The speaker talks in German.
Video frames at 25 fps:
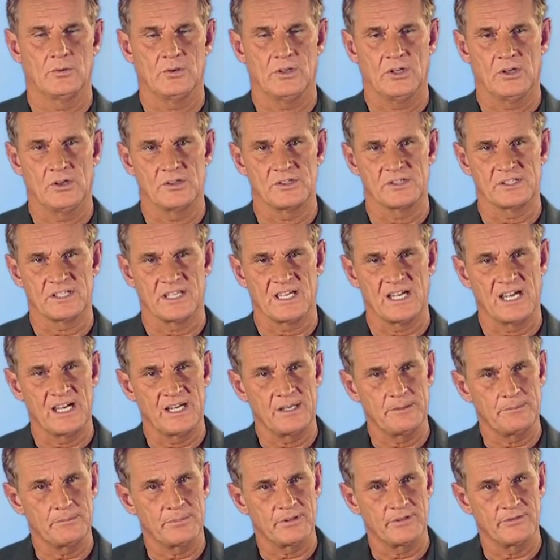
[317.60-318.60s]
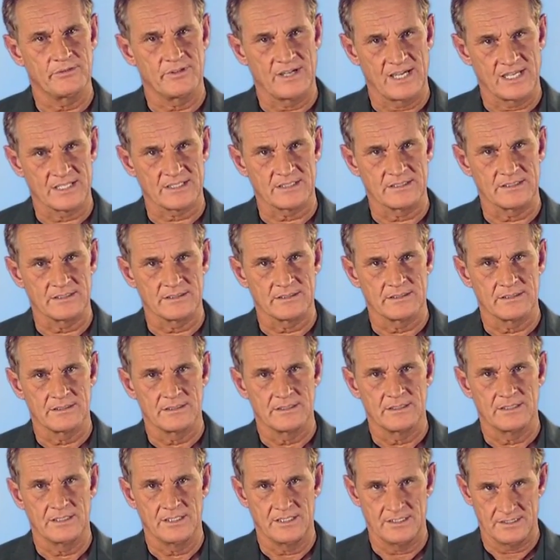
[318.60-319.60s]
oder aus rein privatem
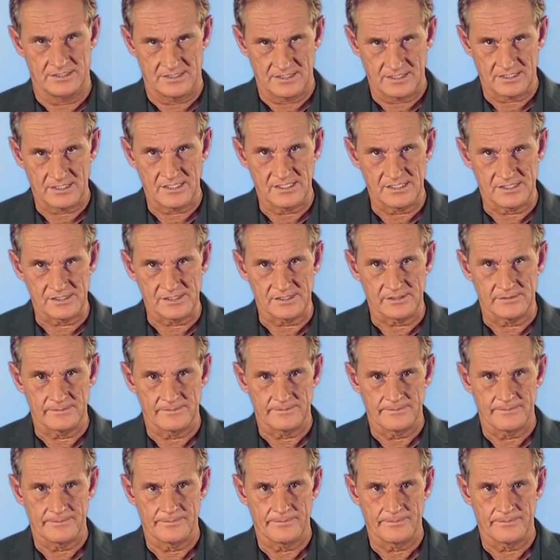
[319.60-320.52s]
Interesse.